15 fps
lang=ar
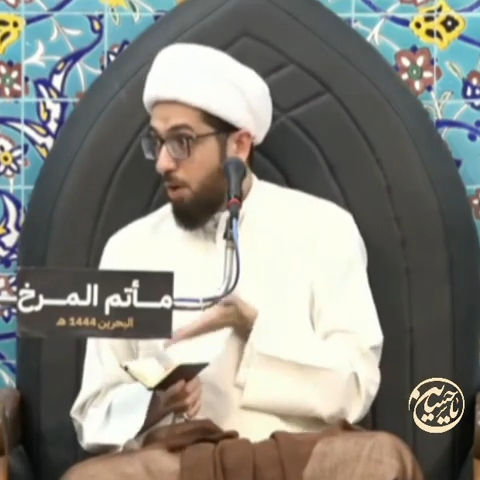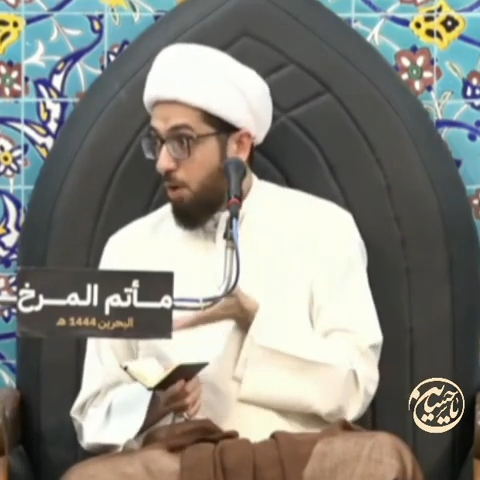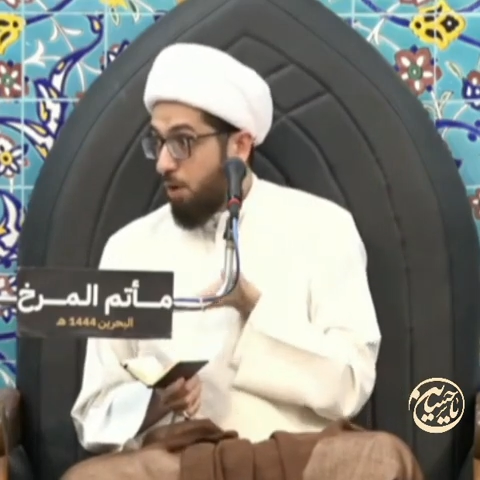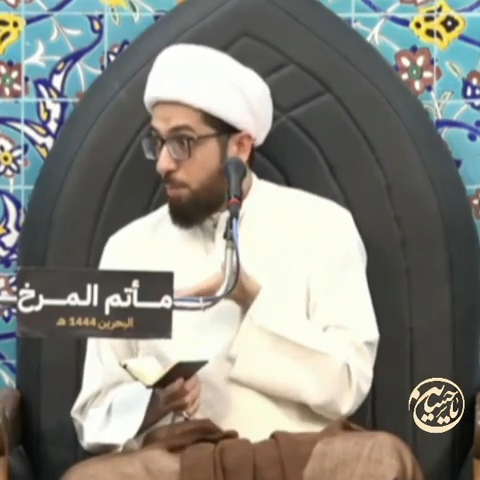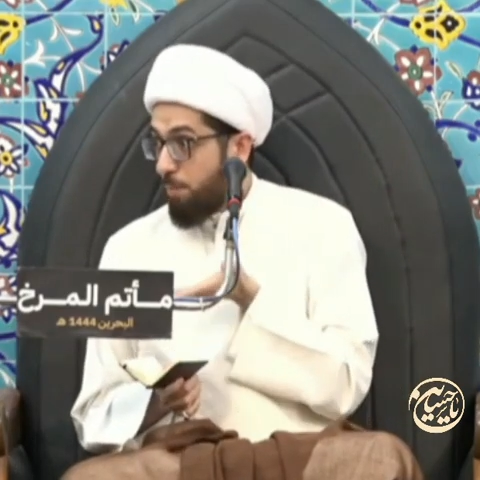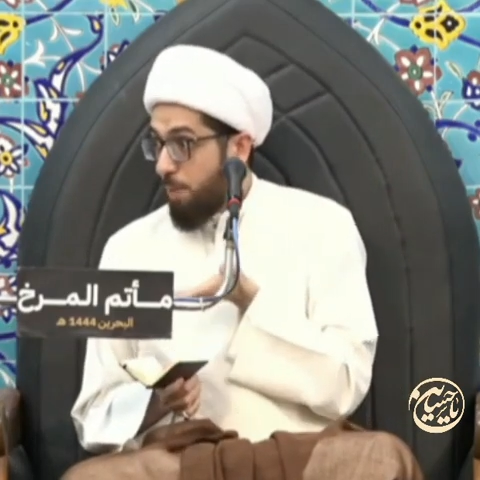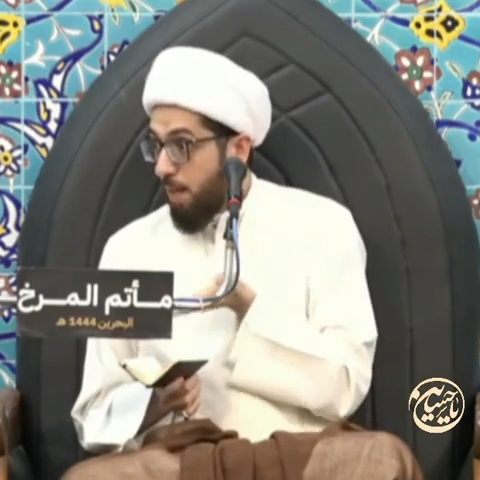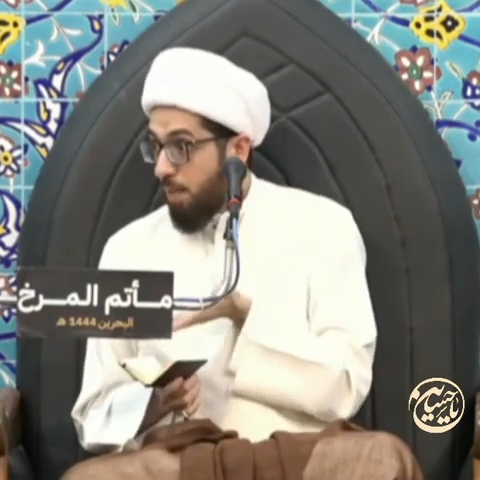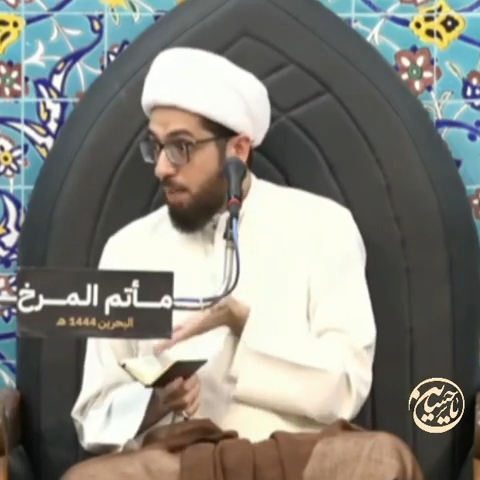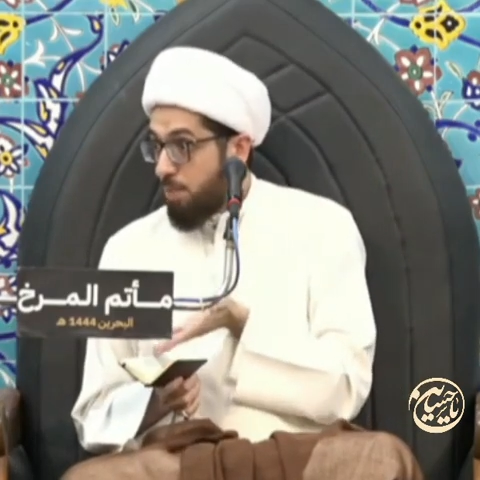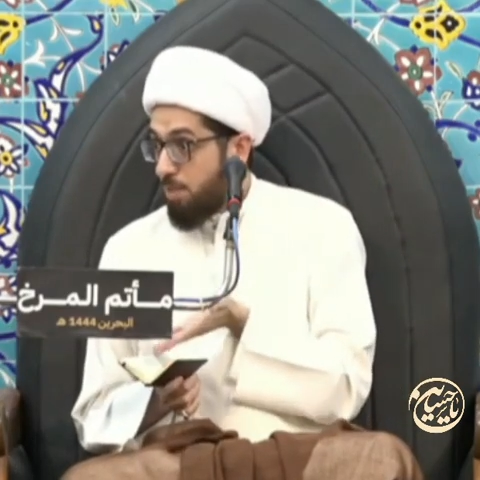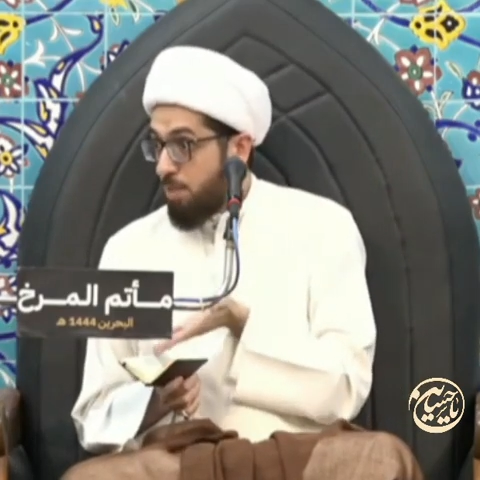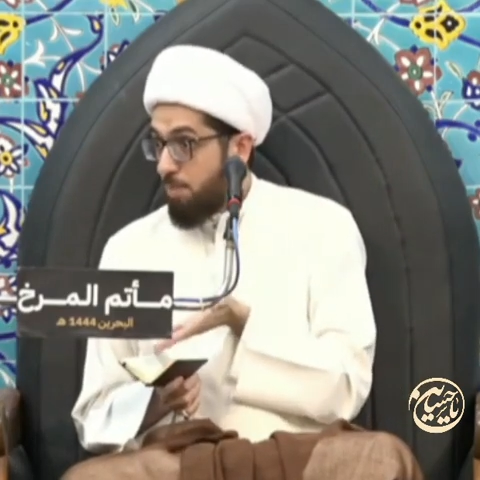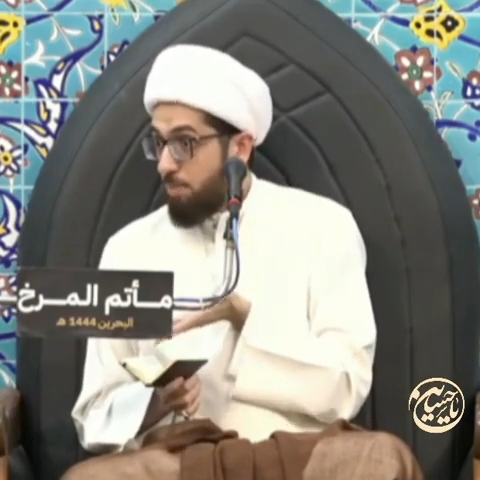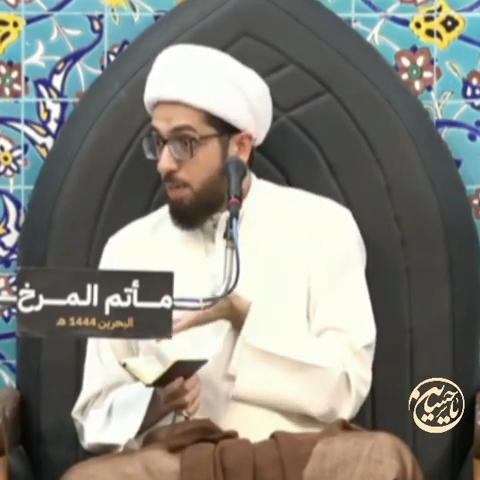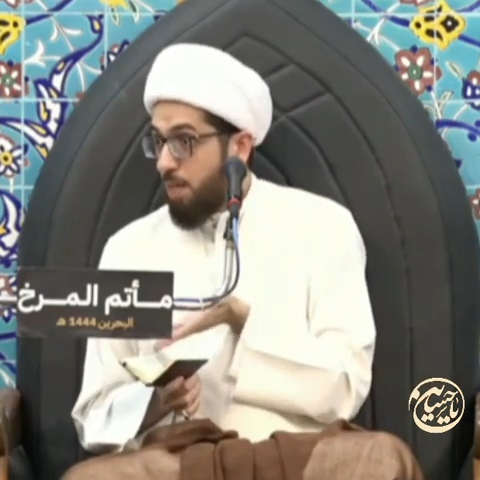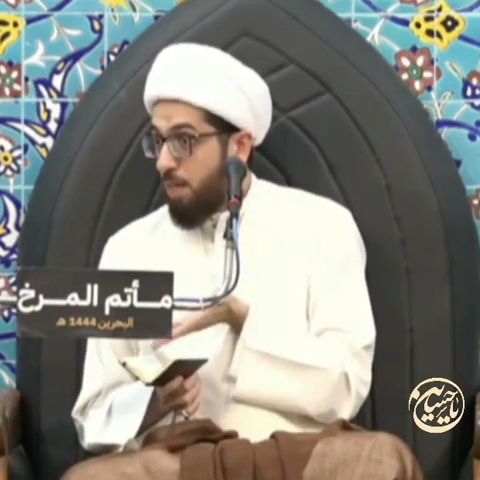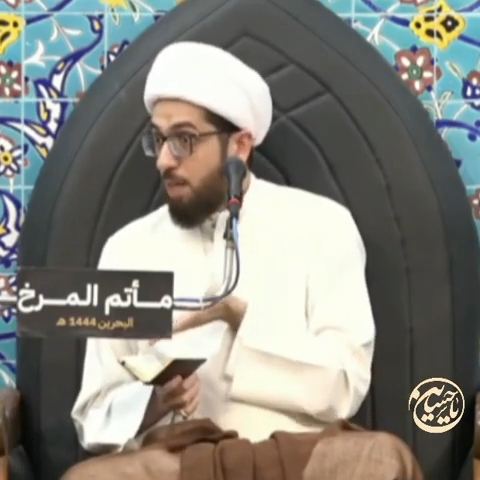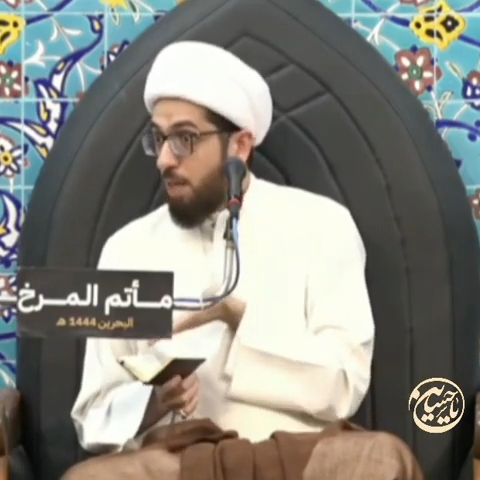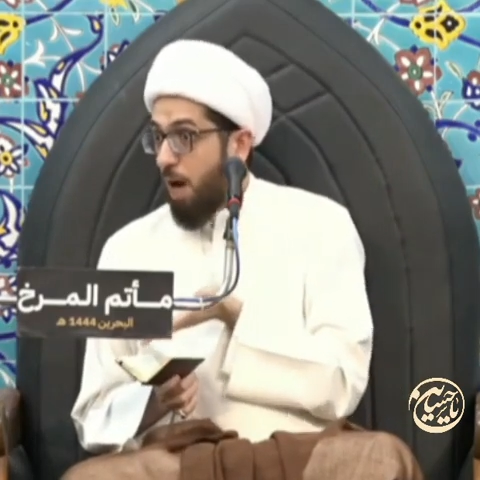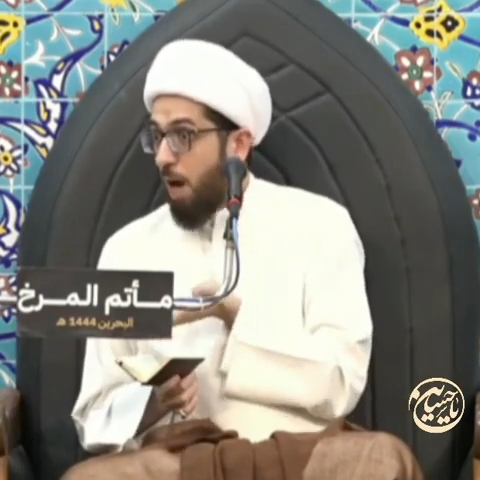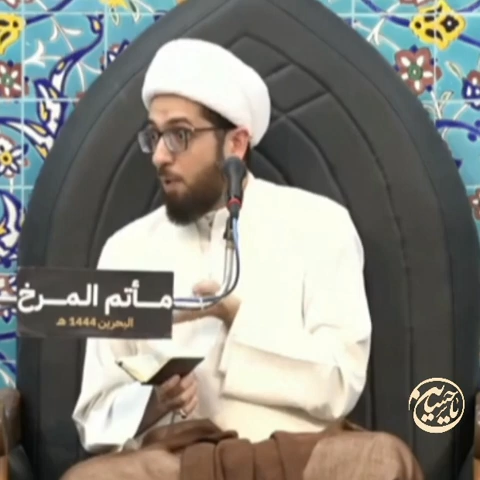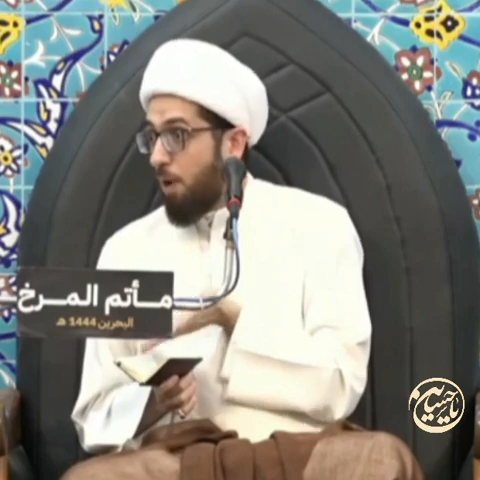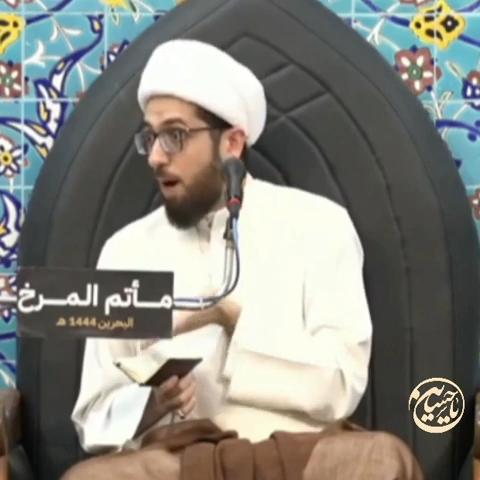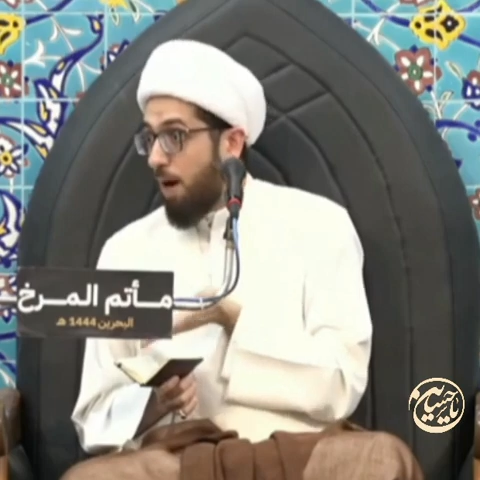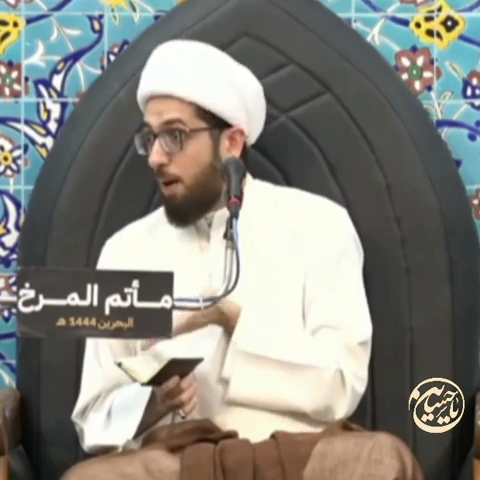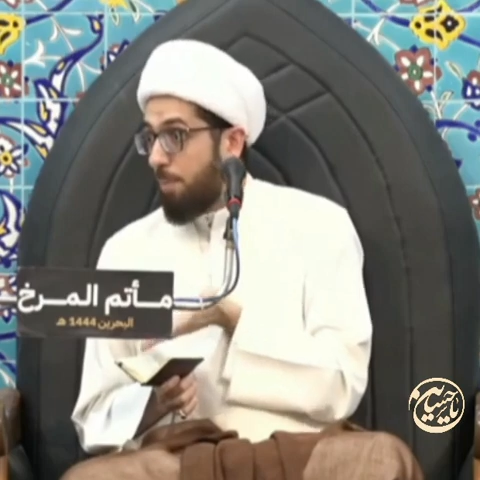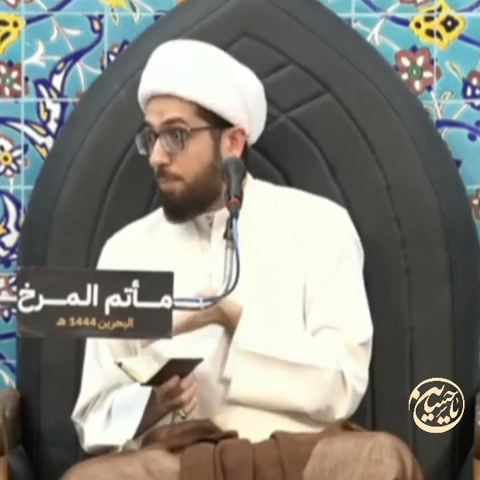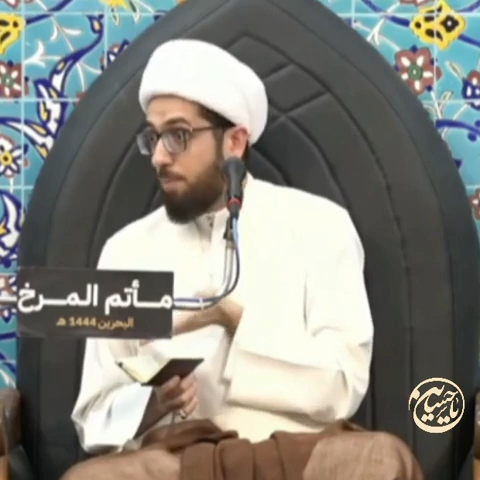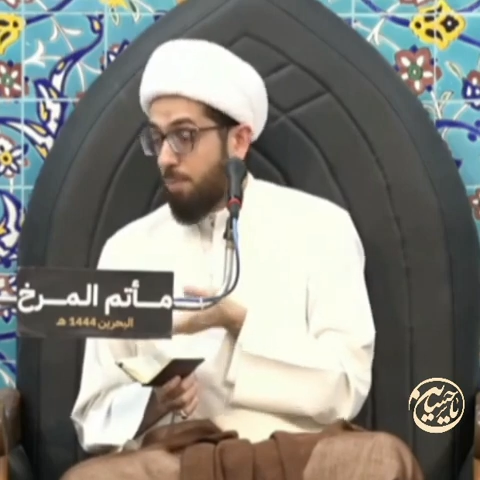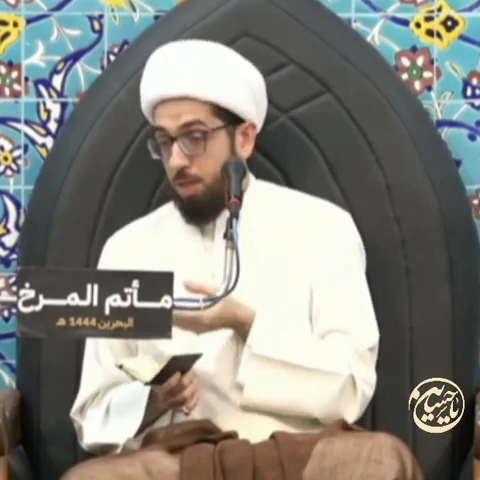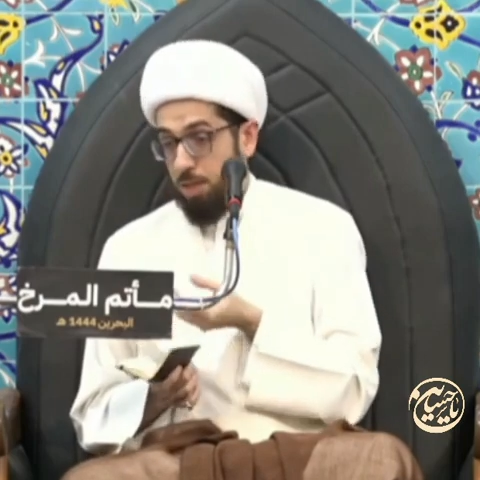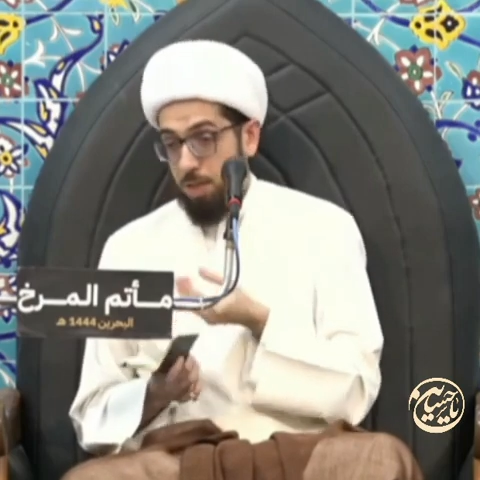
خب ما يرتب من أوهام